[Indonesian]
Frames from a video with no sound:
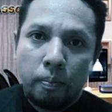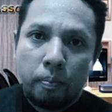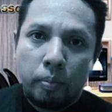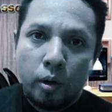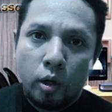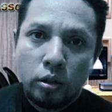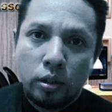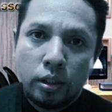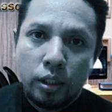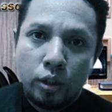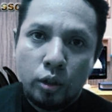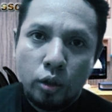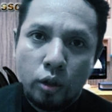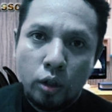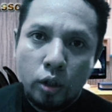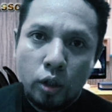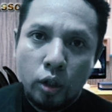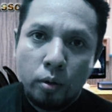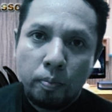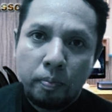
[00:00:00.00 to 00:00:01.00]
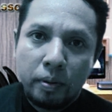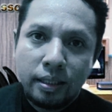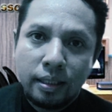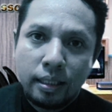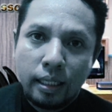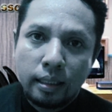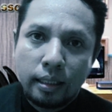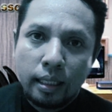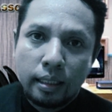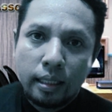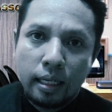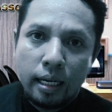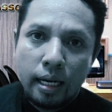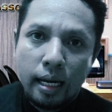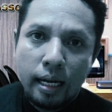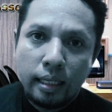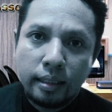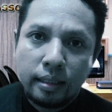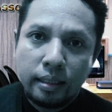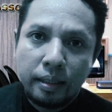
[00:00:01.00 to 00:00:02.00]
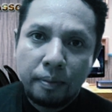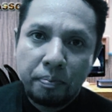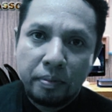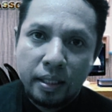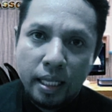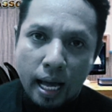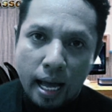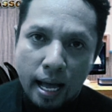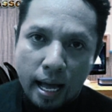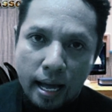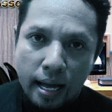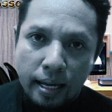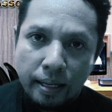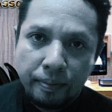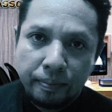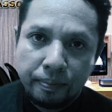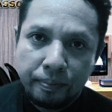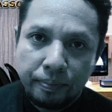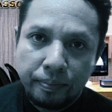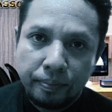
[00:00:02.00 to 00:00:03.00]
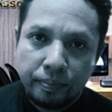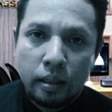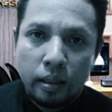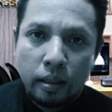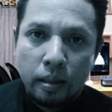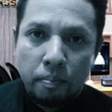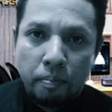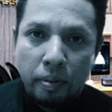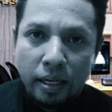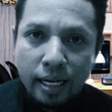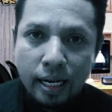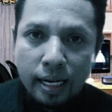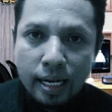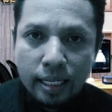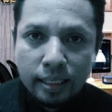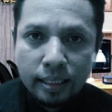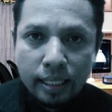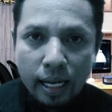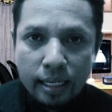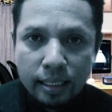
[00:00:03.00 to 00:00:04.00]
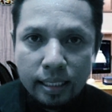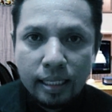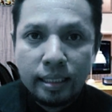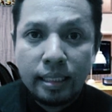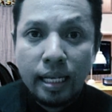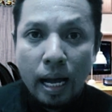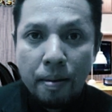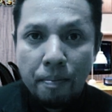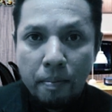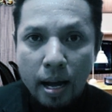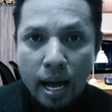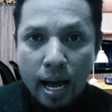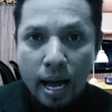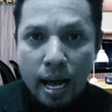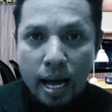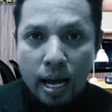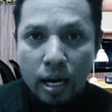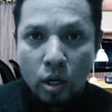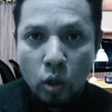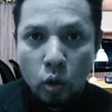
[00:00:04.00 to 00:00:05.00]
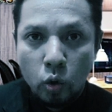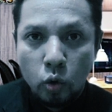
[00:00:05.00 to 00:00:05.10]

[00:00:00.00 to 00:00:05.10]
Prosedur pencatatan hak cipta pada dasarnya sama